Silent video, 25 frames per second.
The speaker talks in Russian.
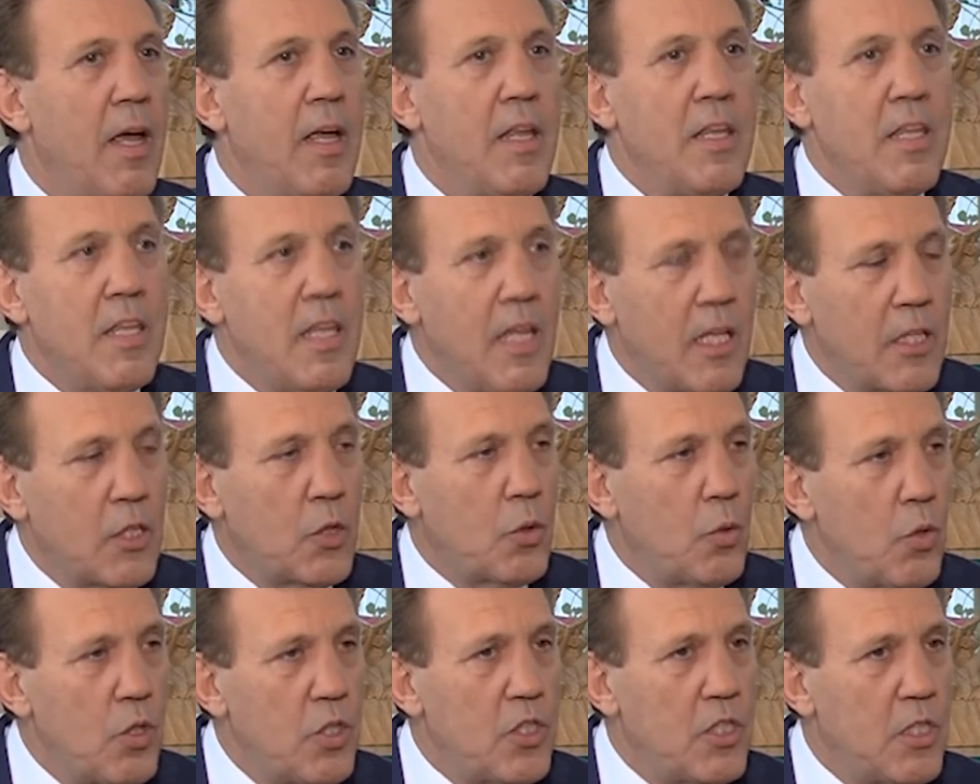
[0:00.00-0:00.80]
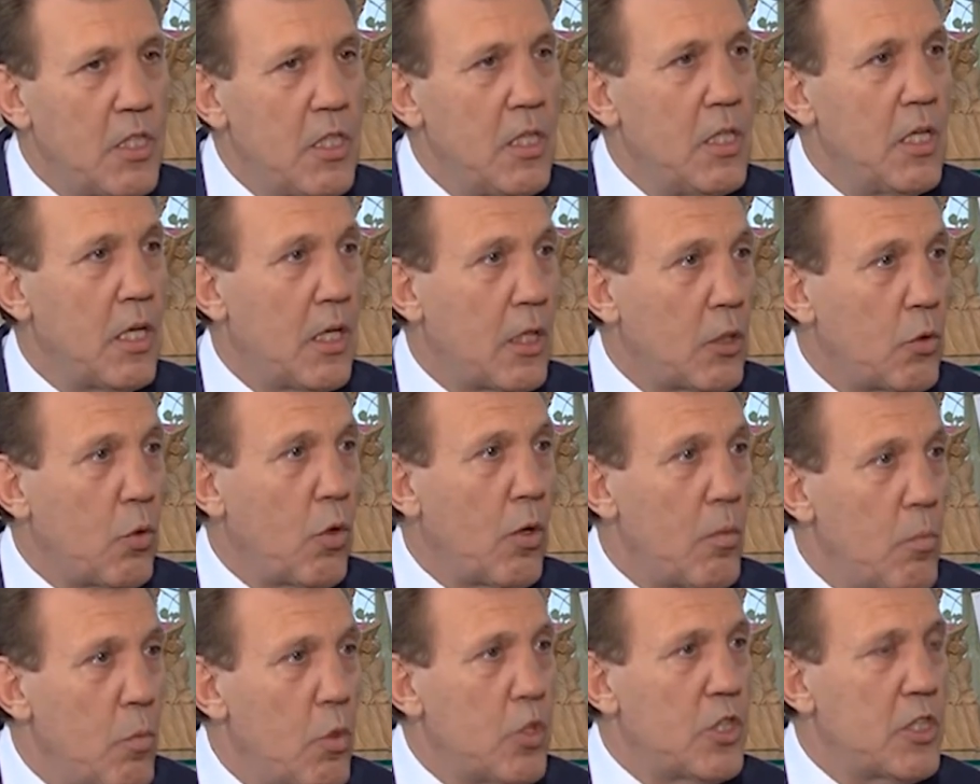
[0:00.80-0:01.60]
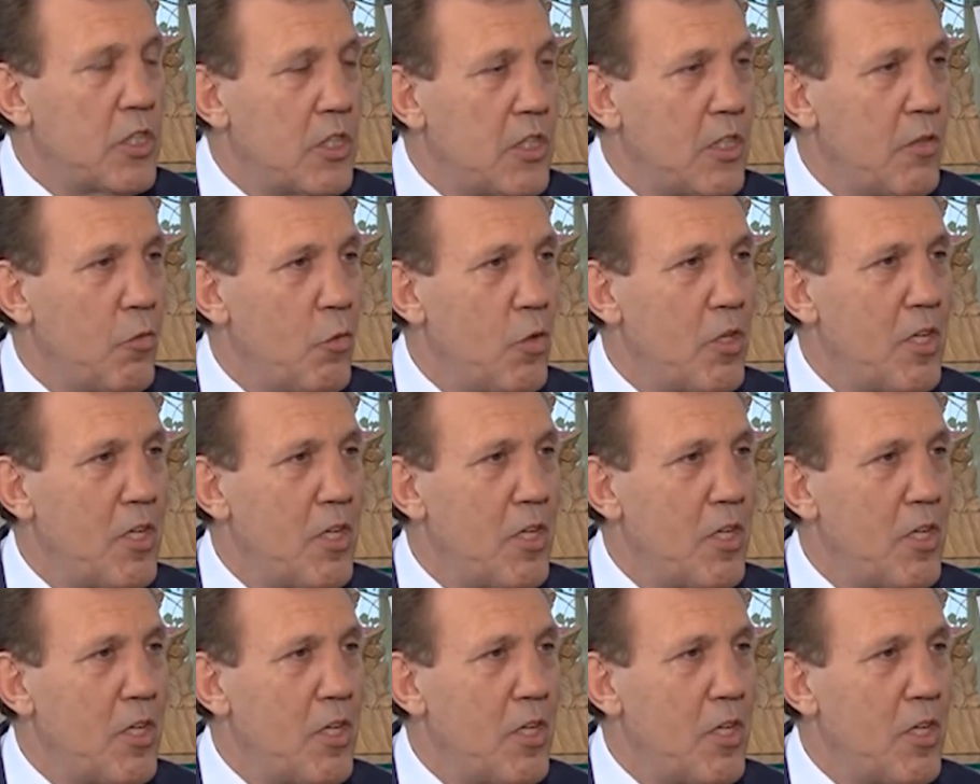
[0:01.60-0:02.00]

Нет той силы, которая может